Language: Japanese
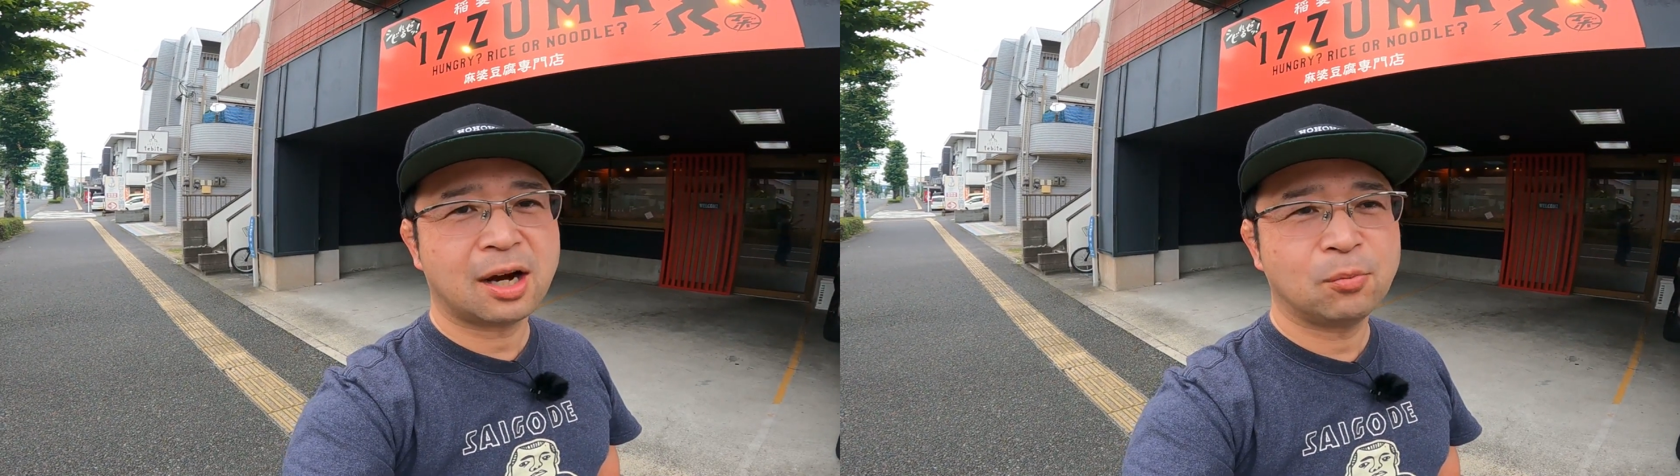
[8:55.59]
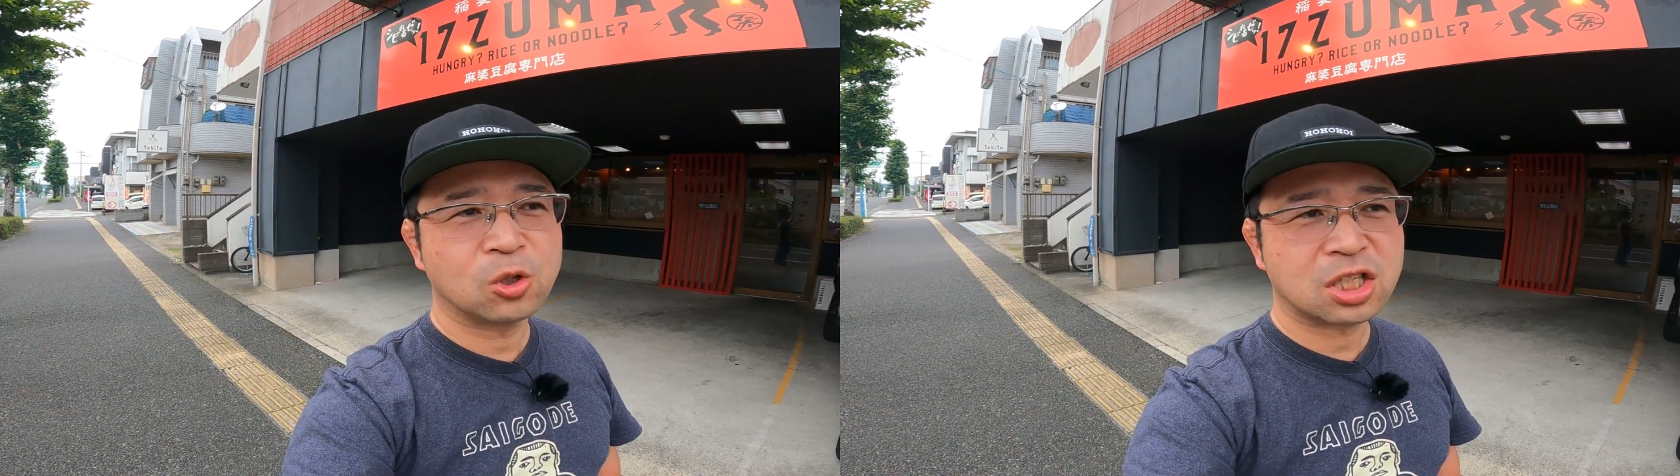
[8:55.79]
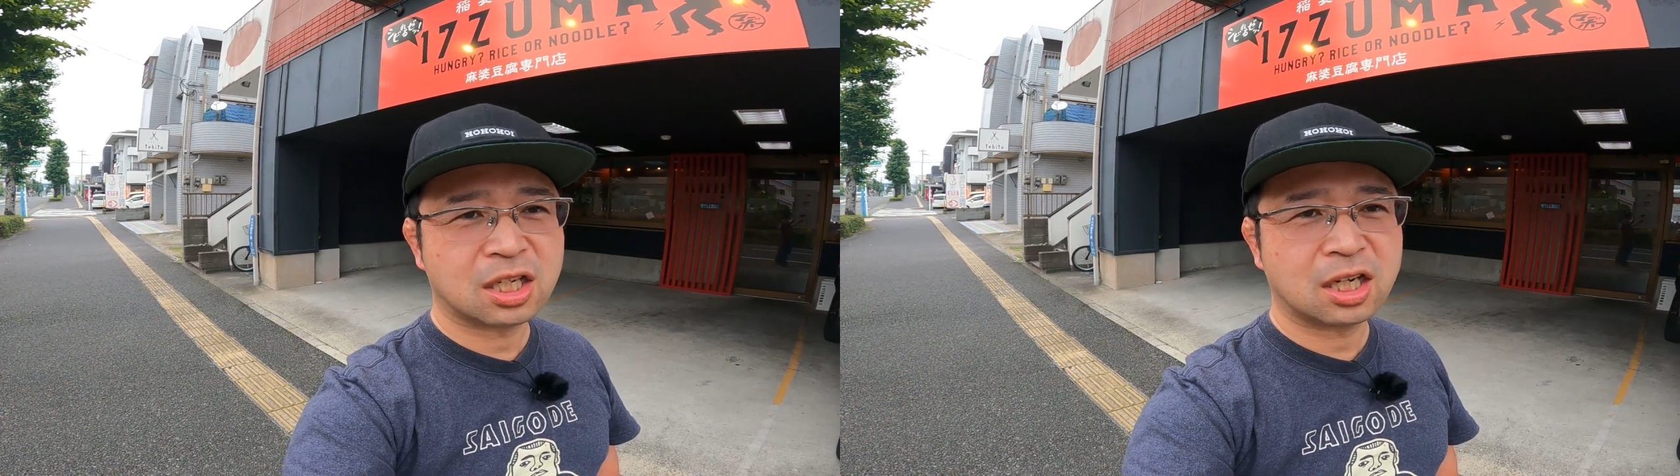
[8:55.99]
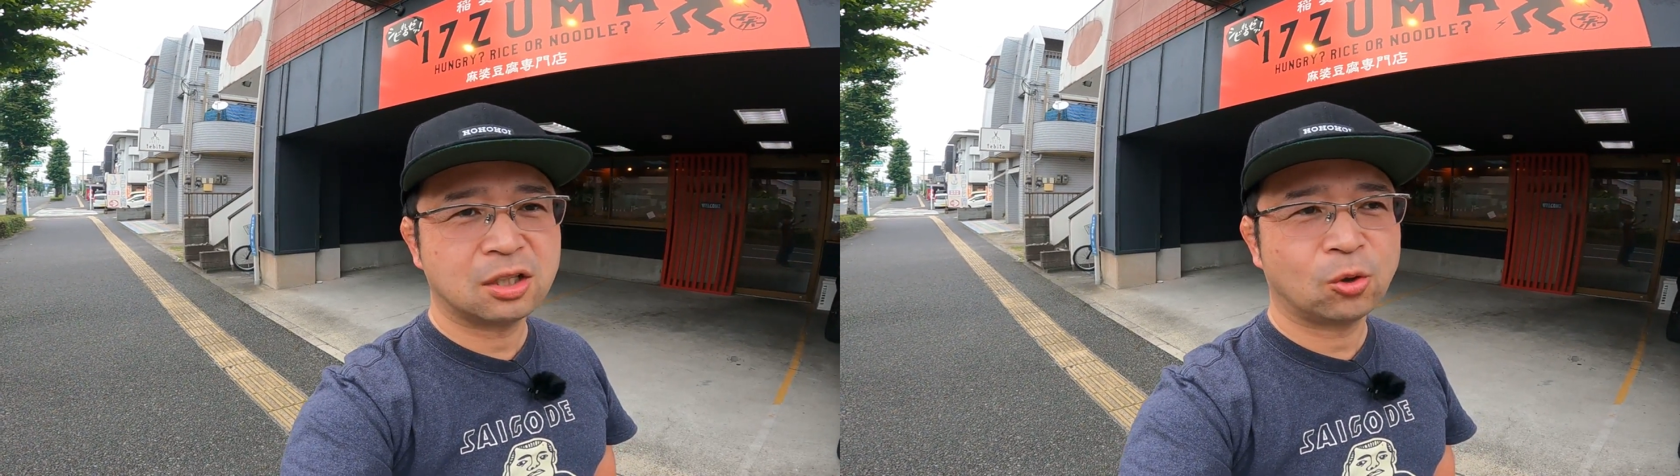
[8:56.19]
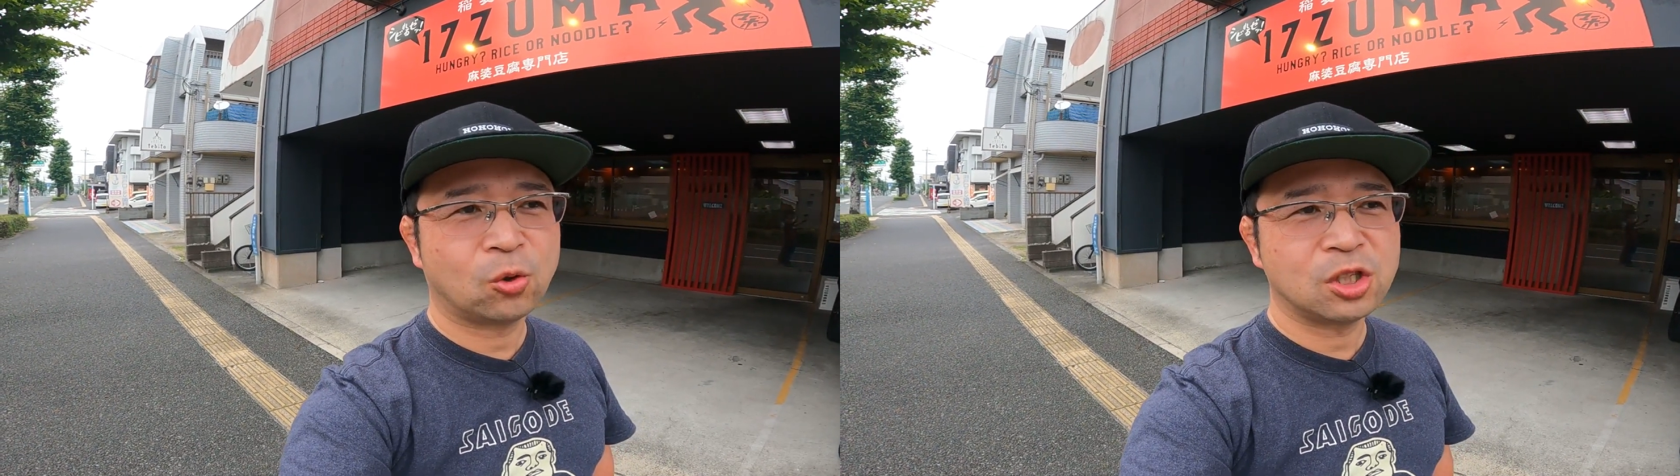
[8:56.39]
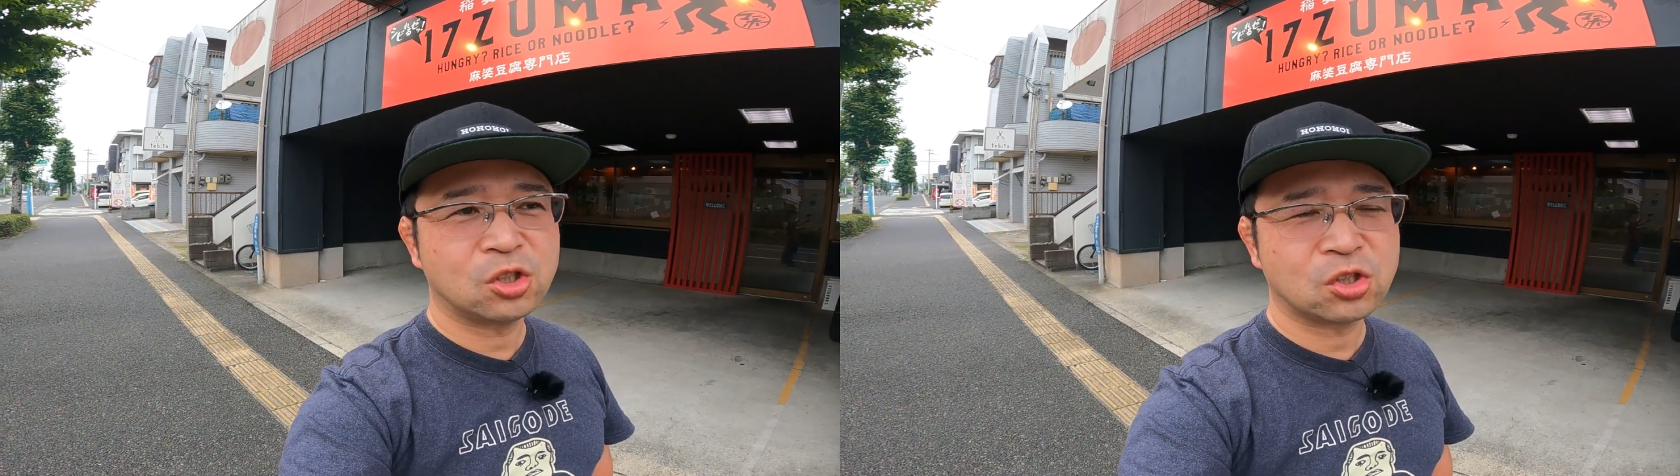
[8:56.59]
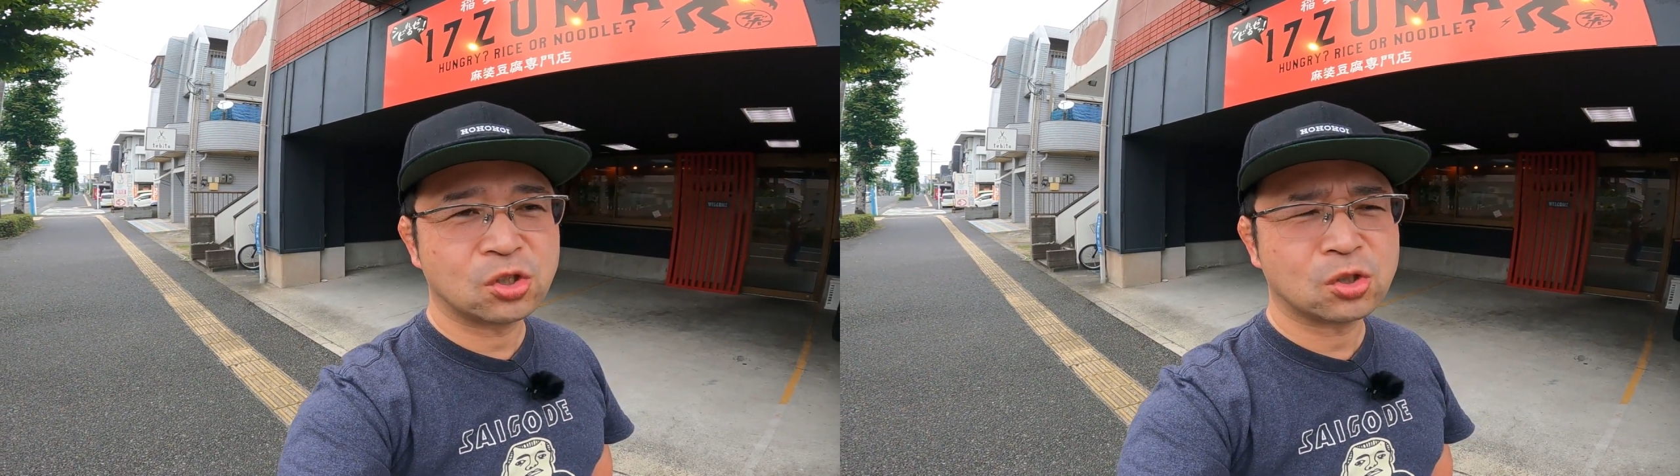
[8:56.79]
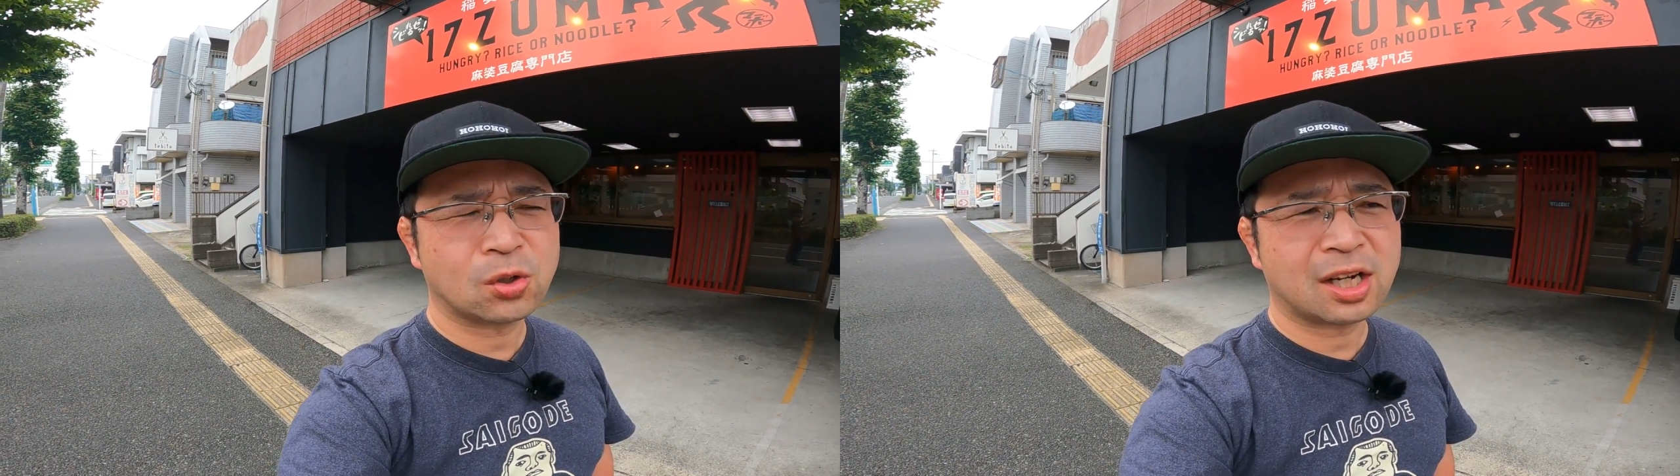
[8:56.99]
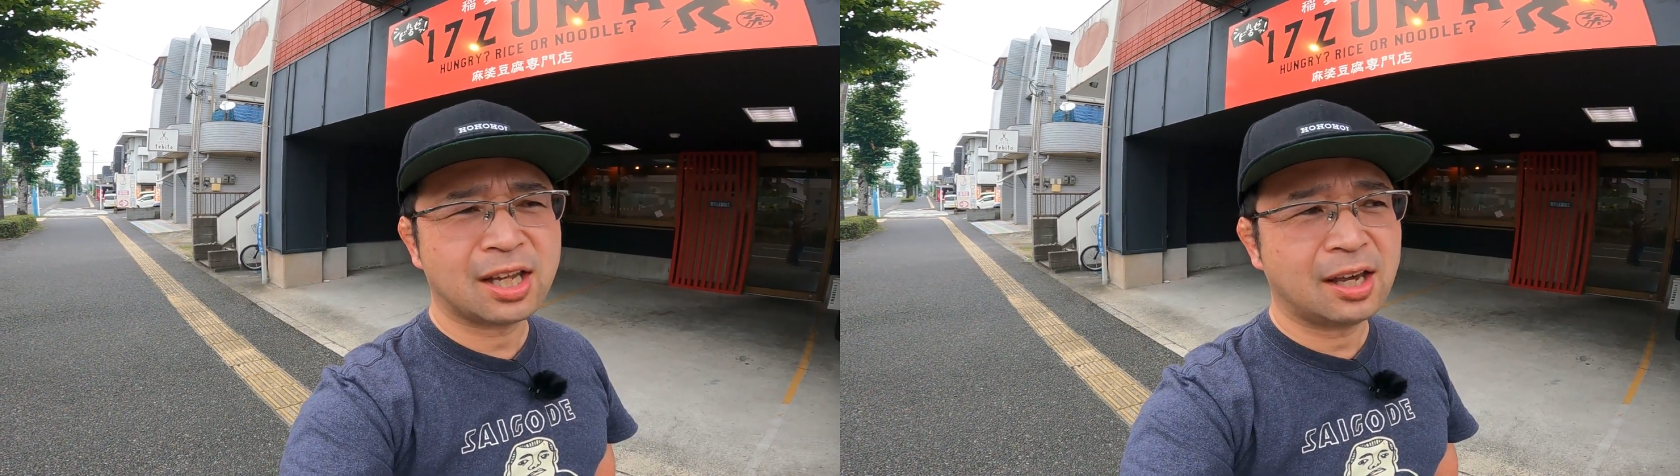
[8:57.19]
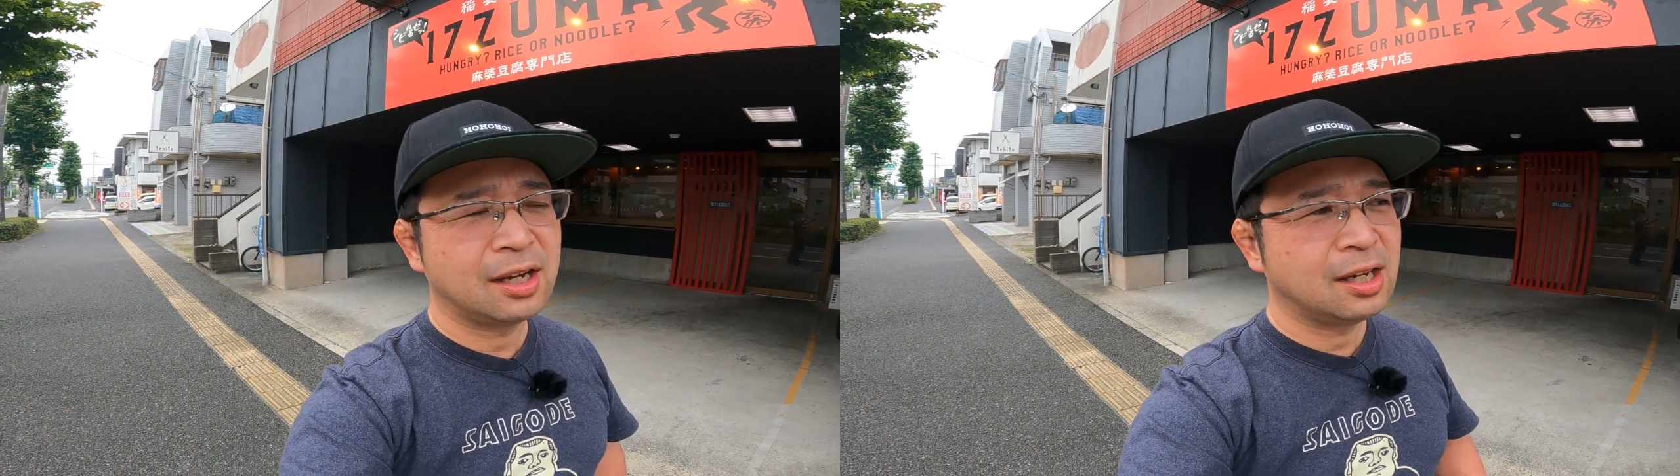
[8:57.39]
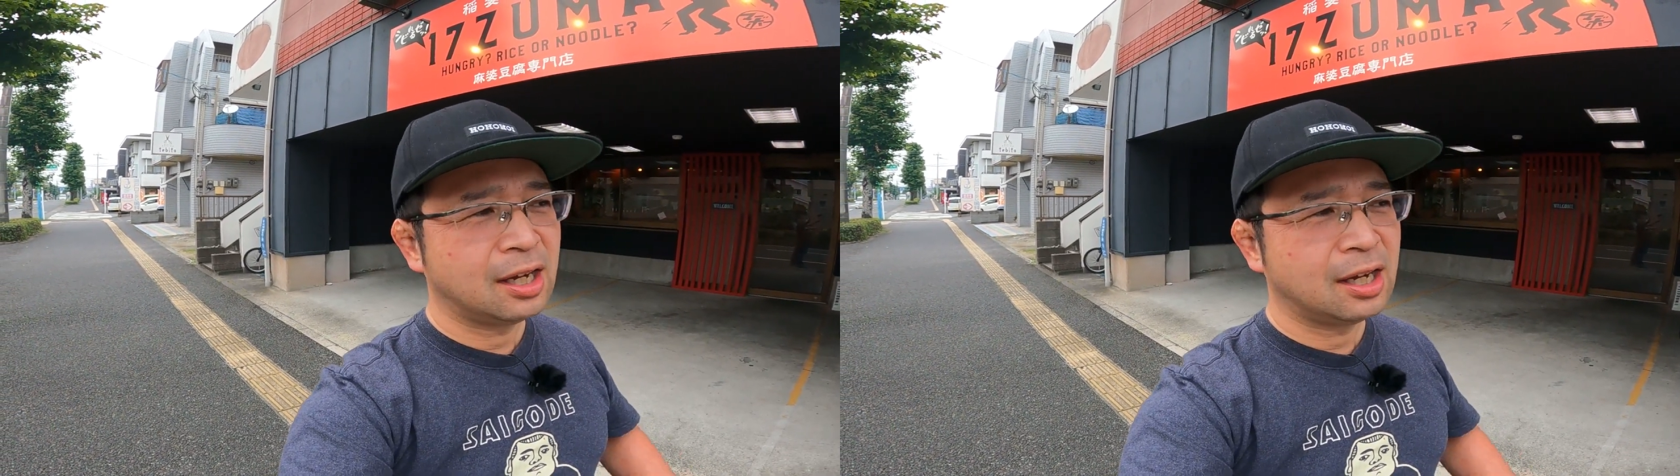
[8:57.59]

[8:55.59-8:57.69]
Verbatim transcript: 感もしっかり残りつつそれがね